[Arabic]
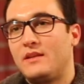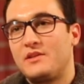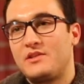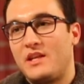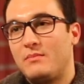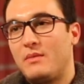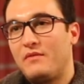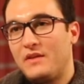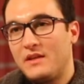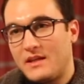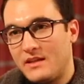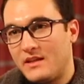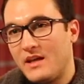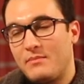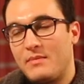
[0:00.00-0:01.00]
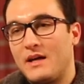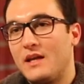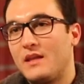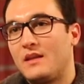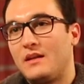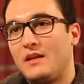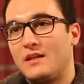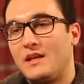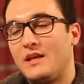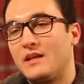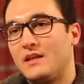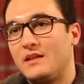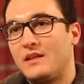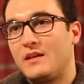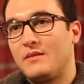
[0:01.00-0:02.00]
تجربة في الكتابة أيضا لدي
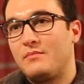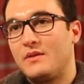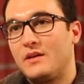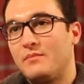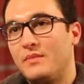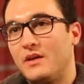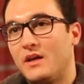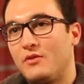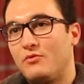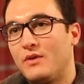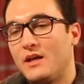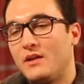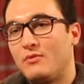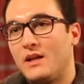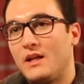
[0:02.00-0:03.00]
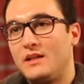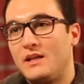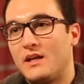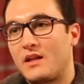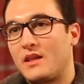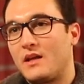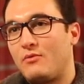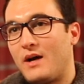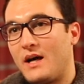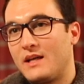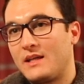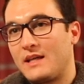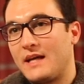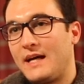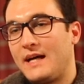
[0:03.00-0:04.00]
كتاب بعنوان ولن يرضوا
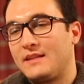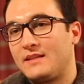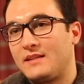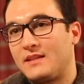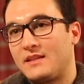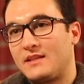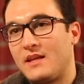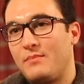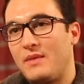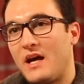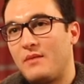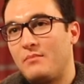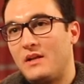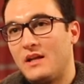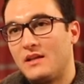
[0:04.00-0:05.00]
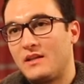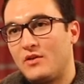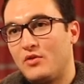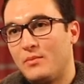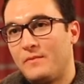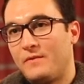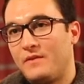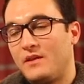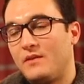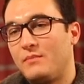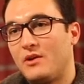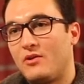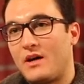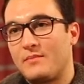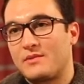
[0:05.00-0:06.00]
عنك حتى تتبع ملتهم في
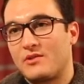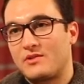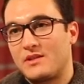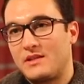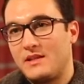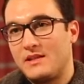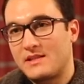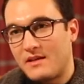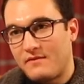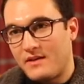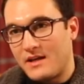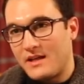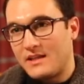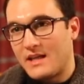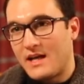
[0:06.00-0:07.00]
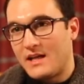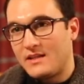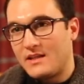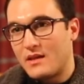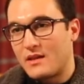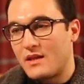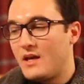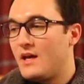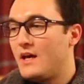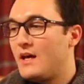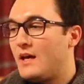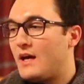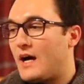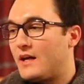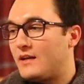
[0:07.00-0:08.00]
165 صفحة يتحدث
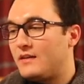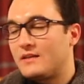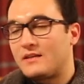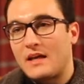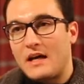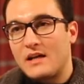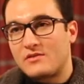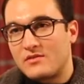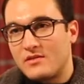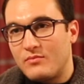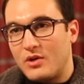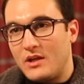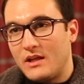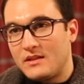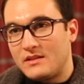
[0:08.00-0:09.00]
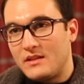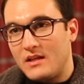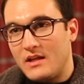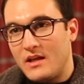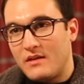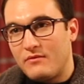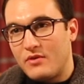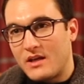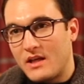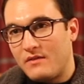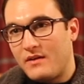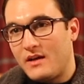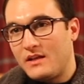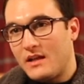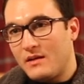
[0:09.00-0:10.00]
عن التعصب والاختلاف
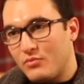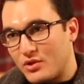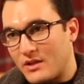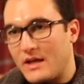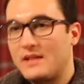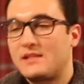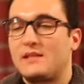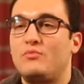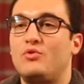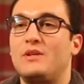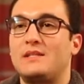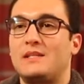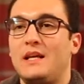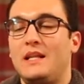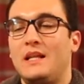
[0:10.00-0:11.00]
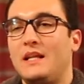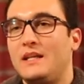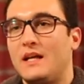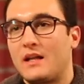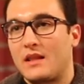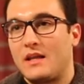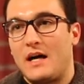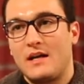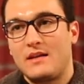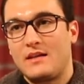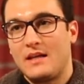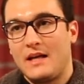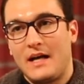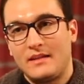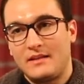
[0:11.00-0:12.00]
وكيف أن المتعصب هو إنسان لن يرضى
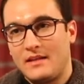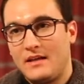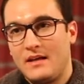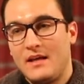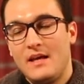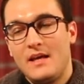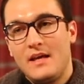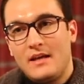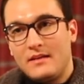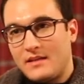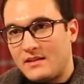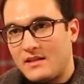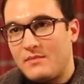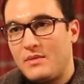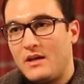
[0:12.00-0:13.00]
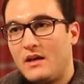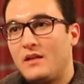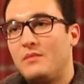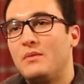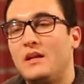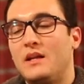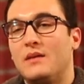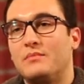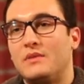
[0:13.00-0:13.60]
عنك حتى تتبع المله